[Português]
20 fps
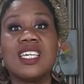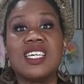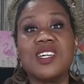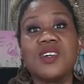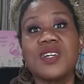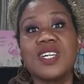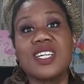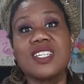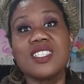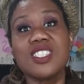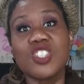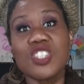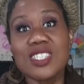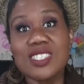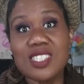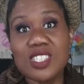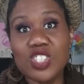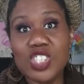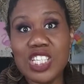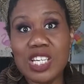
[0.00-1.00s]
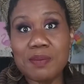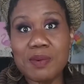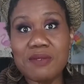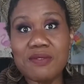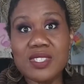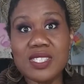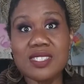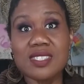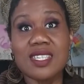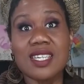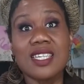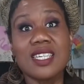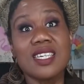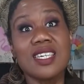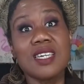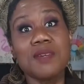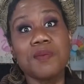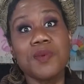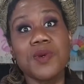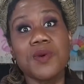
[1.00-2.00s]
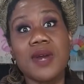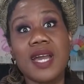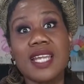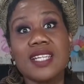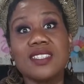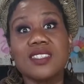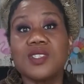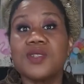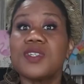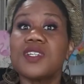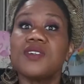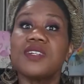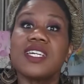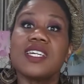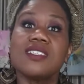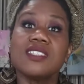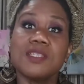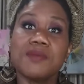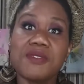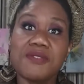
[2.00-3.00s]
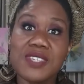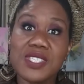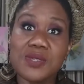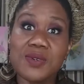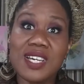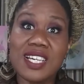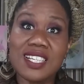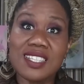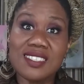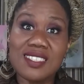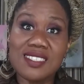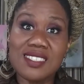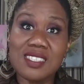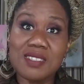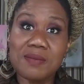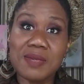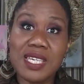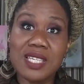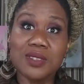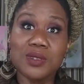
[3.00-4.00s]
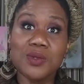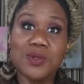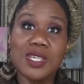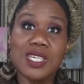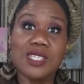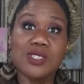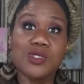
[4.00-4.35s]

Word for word: E eu quero deixar essa dica para vocês aí. E para o Wellington, eu quero também fazer um agradecimento,